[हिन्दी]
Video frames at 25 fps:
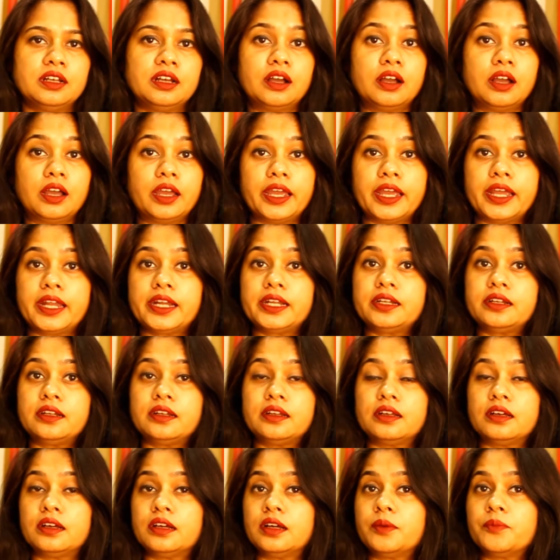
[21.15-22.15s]
एंड
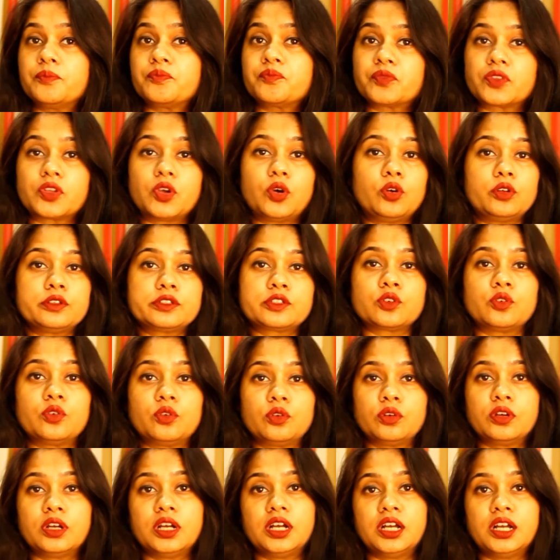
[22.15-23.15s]
ऑल्सो
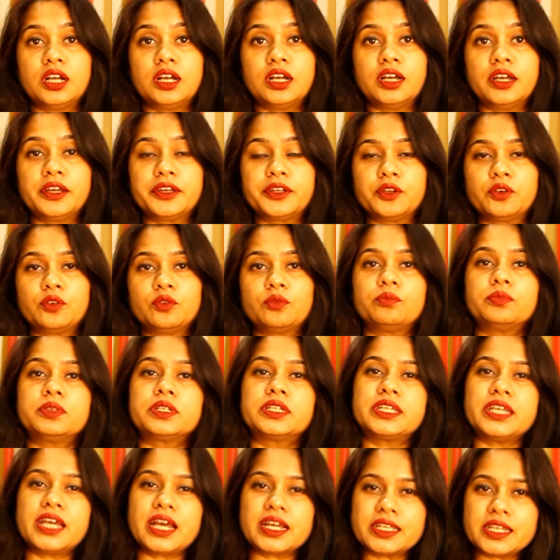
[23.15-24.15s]
um, यू नो uh,
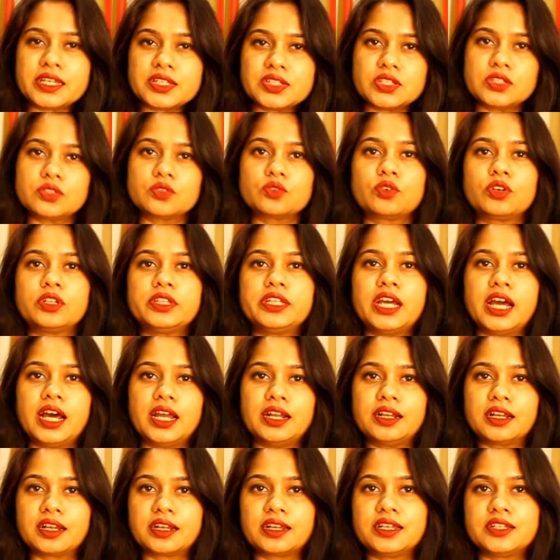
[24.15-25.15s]
क्या क्या चीज़ों का ध्यान
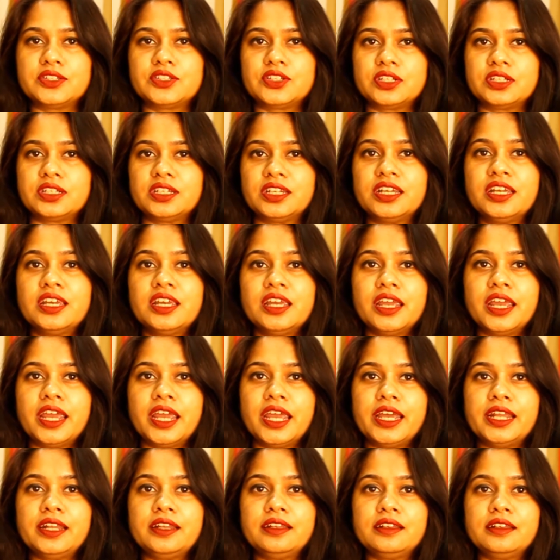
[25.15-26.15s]
रखना चाहिए
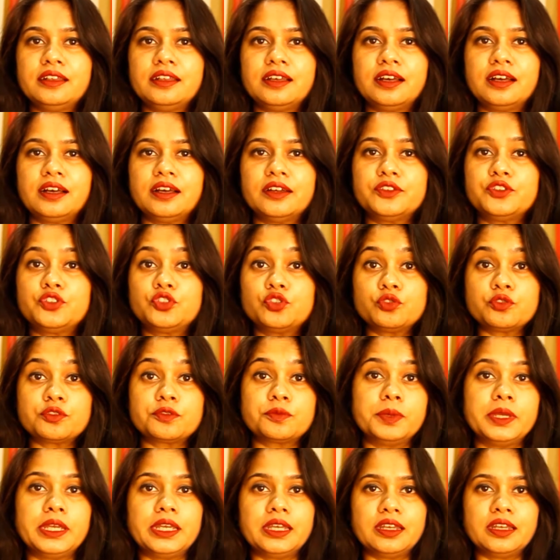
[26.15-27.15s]
एंड चूज़ uh,
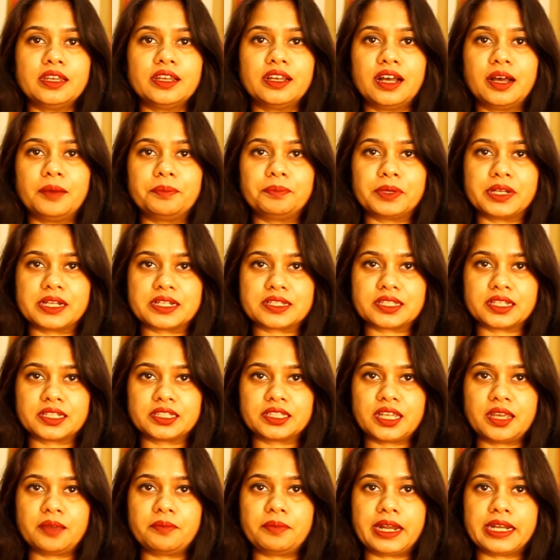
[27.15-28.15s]
भी आप कर सकते
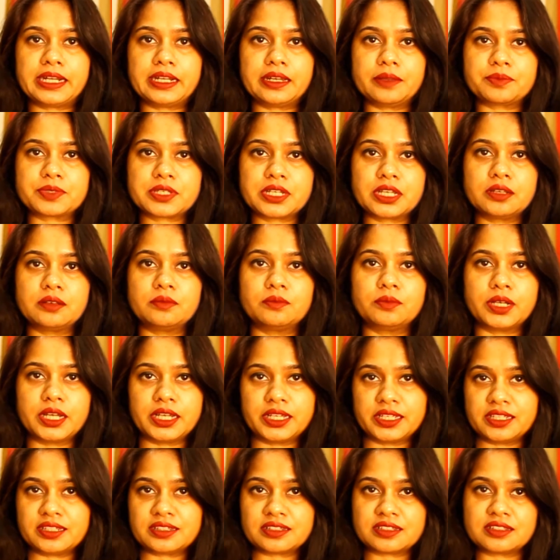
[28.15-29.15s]
हैं मैट लिपस्टिक
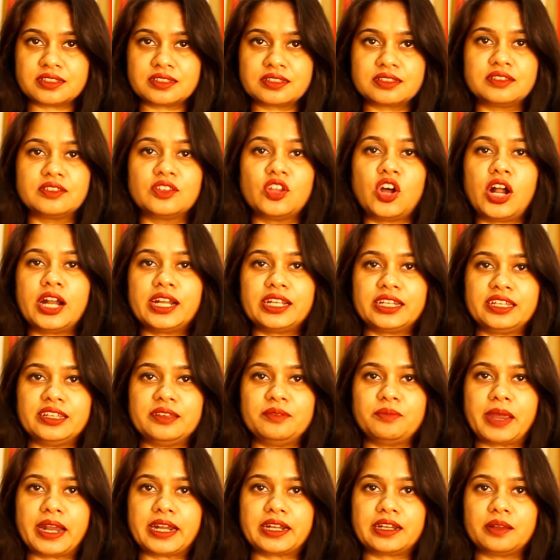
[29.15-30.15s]
इट्स नॉट कि
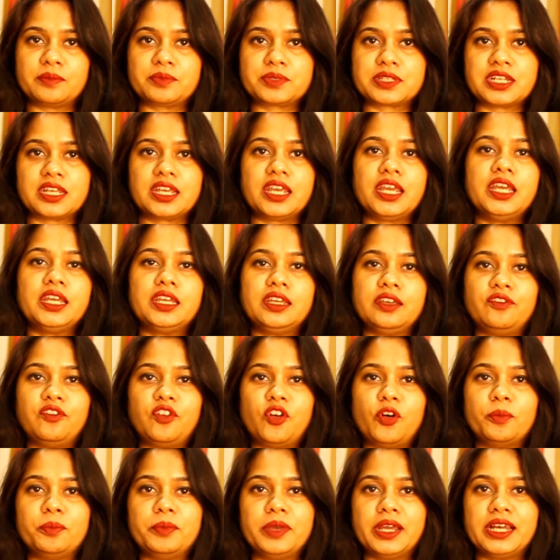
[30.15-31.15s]
मैट लिपस्टिक एक ही
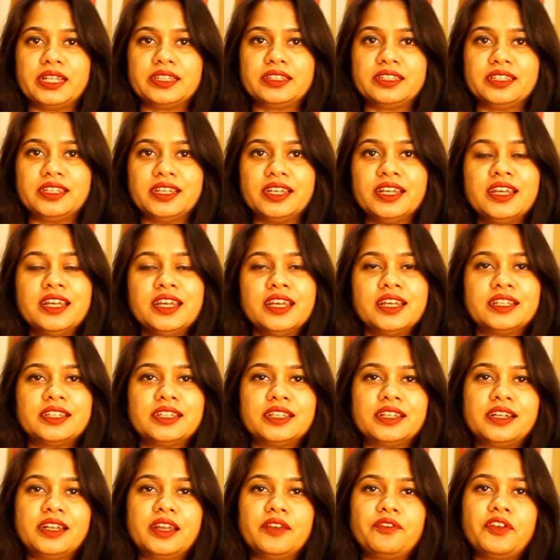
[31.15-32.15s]
फॉर्म में आती है देर
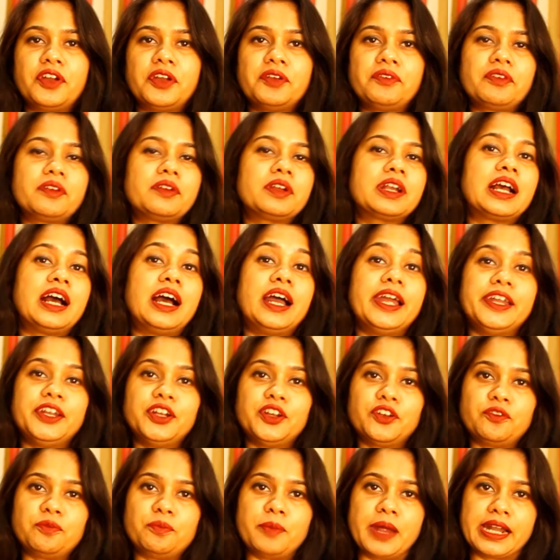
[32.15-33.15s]
आर डिफरेंट डिफरेंट काइंड
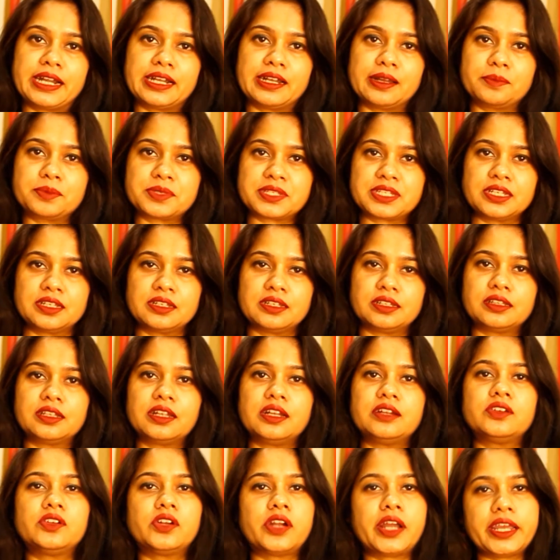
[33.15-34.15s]
ऑफ मैट लिपस्टिक कितना
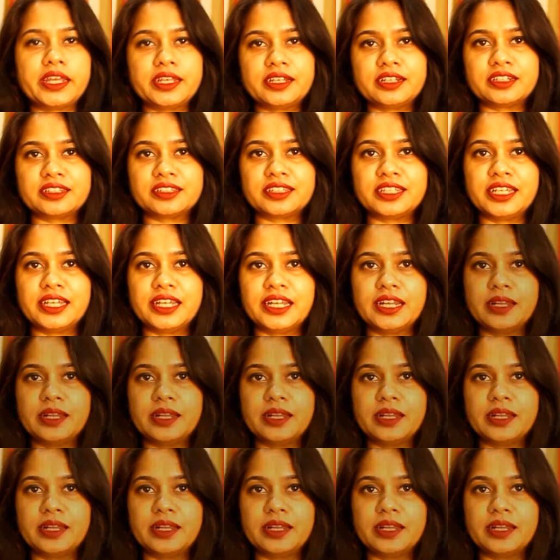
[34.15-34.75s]
ड्राई करती हैं